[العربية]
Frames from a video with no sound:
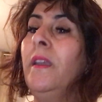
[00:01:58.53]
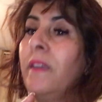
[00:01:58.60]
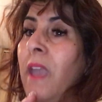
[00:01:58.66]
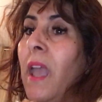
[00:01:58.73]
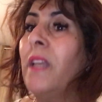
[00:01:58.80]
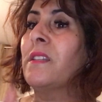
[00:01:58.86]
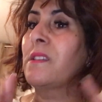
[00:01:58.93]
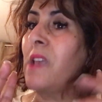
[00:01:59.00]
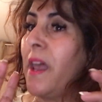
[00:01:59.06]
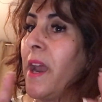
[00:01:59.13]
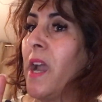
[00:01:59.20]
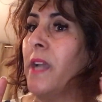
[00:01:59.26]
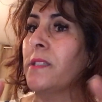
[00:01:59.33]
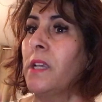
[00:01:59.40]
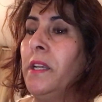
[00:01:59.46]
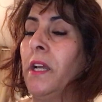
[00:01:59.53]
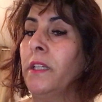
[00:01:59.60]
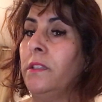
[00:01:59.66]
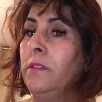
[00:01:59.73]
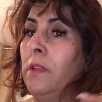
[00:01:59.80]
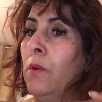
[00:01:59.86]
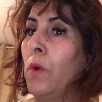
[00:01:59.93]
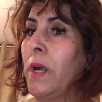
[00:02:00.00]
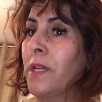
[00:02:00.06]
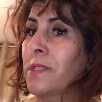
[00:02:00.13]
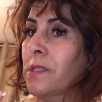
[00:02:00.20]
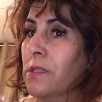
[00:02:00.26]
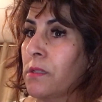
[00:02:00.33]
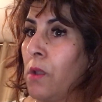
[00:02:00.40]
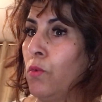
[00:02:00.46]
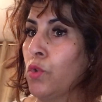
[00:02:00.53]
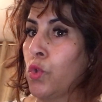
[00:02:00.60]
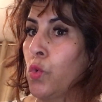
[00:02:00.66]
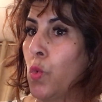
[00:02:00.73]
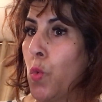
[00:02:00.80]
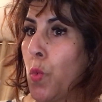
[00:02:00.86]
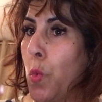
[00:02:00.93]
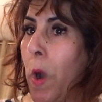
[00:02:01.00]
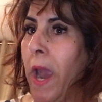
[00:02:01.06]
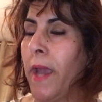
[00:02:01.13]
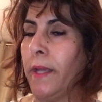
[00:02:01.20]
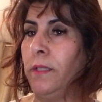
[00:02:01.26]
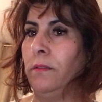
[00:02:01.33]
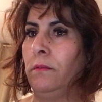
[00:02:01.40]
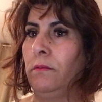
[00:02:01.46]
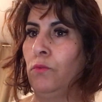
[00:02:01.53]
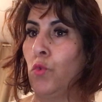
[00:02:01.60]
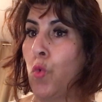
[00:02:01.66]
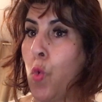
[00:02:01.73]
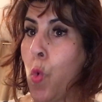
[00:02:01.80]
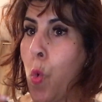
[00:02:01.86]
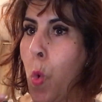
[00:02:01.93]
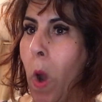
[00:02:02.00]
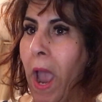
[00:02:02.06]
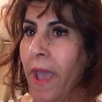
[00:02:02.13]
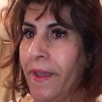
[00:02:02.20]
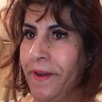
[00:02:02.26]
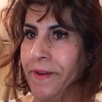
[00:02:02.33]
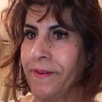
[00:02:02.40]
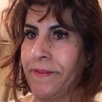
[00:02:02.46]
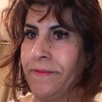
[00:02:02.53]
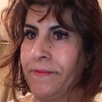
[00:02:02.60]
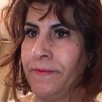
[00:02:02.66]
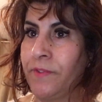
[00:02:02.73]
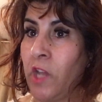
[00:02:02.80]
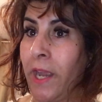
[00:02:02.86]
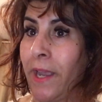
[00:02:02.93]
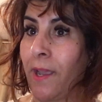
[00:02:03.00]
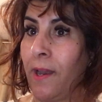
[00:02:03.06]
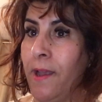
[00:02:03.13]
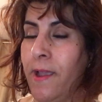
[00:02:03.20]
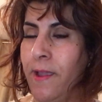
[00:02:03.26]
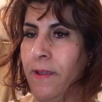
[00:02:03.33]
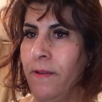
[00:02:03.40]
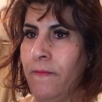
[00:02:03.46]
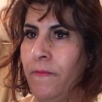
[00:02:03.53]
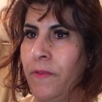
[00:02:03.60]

كان صراحه عندنا واحد الصوت واعد واعر تيخلع